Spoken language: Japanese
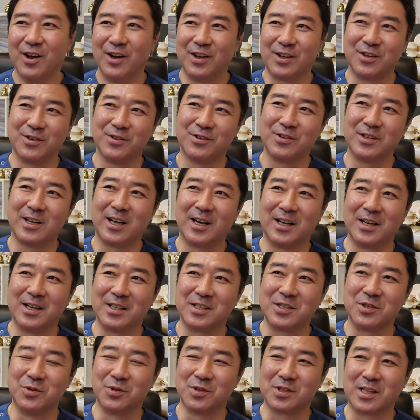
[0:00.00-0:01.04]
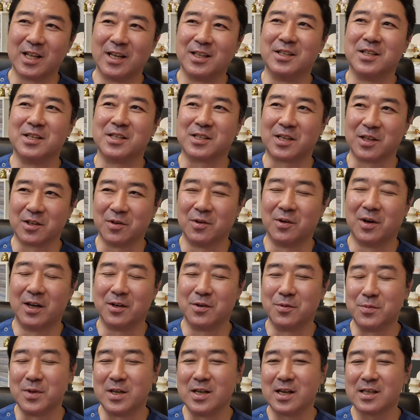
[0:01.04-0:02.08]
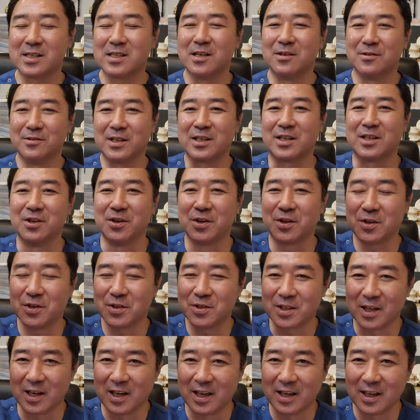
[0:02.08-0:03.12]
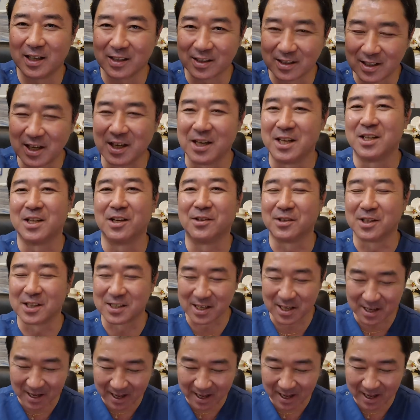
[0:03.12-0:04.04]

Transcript: いうふうな話をしたんですけど、あの、皆さんは救急車で行ってください